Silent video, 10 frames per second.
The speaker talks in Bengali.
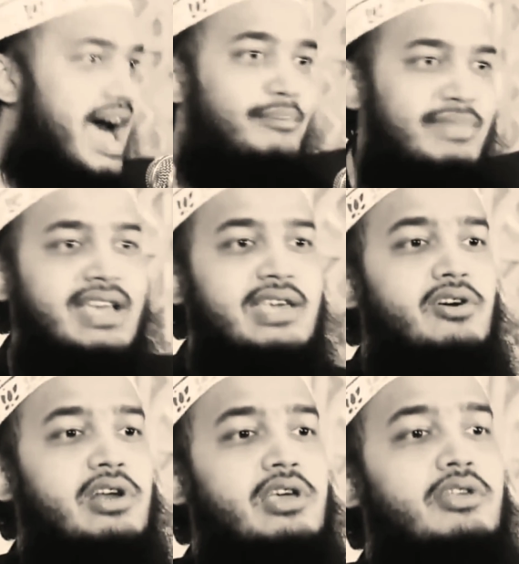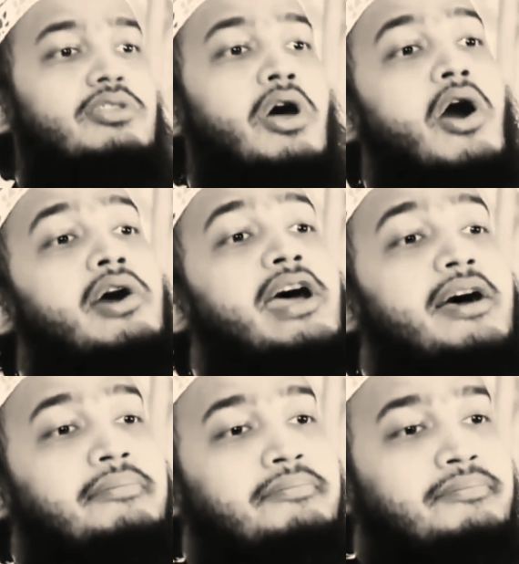আর আমরা কি করি দাও
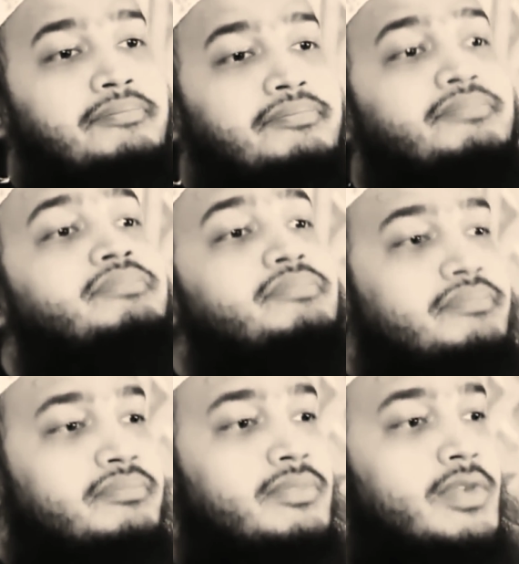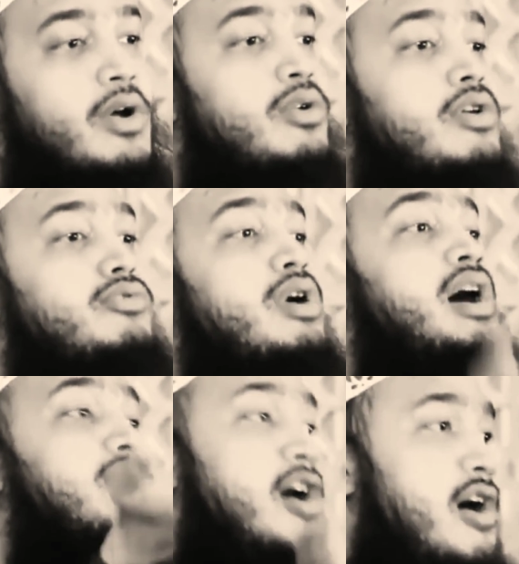না উগ্র
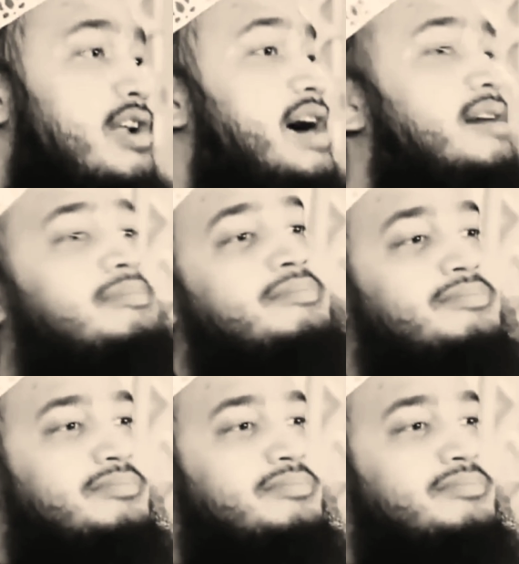ফুয়া দাও না